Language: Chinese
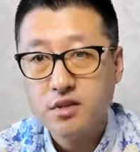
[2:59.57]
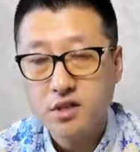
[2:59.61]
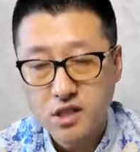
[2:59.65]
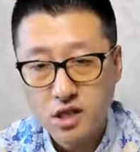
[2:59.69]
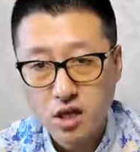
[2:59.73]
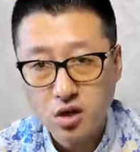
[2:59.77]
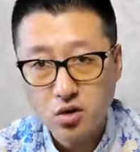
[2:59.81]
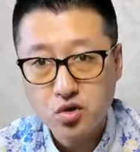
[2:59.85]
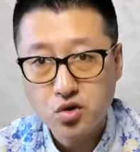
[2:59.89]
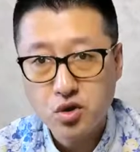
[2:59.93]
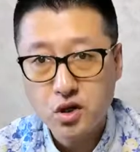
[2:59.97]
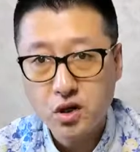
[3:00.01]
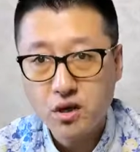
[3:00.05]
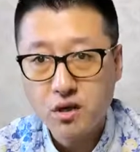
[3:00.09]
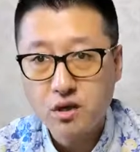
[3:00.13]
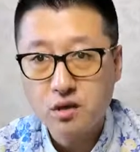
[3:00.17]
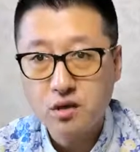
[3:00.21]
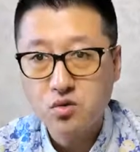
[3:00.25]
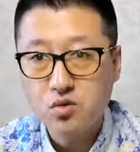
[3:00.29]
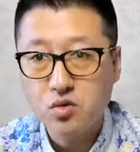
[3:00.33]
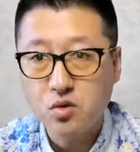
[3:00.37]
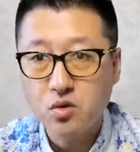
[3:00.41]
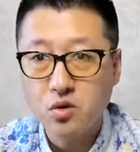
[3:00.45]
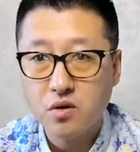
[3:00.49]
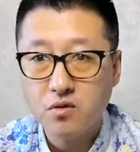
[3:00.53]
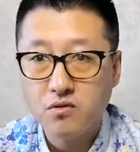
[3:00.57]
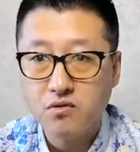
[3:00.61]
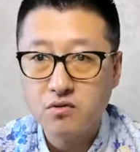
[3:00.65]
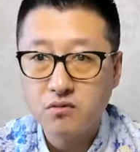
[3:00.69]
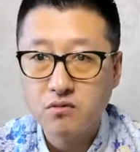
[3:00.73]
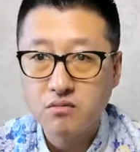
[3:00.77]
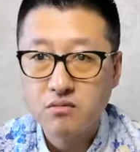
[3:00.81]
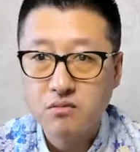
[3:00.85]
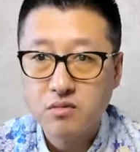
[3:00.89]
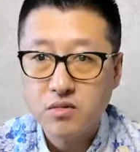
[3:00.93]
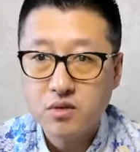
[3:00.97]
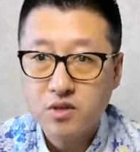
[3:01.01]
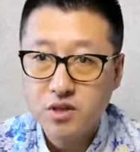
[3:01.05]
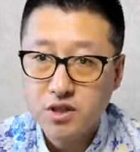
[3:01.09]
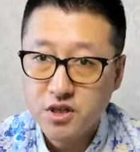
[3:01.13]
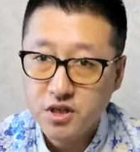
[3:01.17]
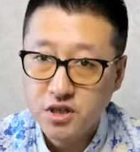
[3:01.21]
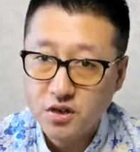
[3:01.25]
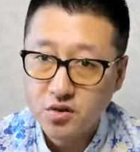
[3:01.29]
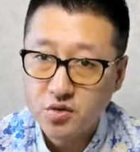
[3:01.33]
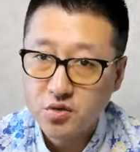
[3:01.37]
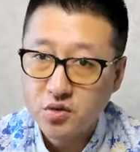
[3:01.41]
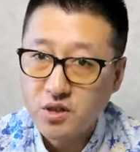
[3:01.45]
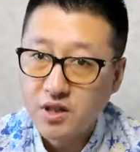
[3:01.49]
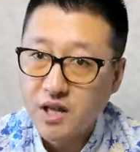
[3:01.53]
你要全给他做回复，
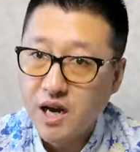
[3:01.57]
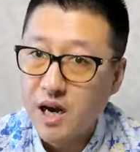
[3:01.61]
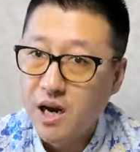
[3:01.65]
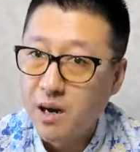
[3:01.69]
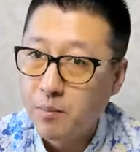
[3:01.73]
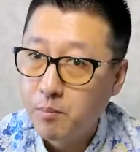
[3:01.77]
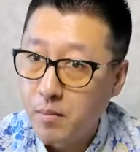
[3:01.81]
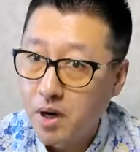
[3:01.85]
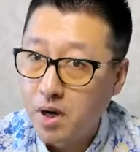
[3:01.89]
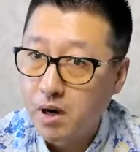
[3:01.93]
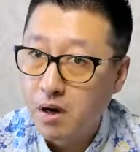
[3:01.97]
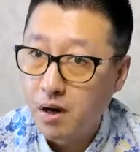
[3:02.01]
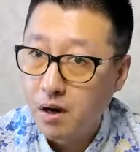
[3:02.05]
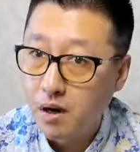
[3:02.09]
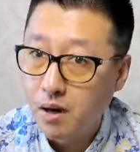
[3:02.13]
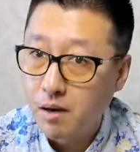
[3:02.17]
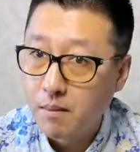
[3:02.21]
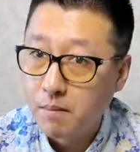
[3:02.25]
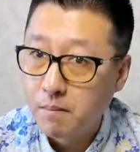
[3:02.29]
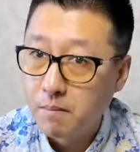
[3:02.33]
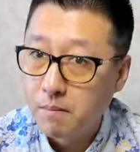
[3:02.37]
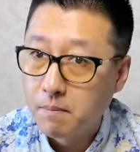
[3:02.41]
感觉他懵了。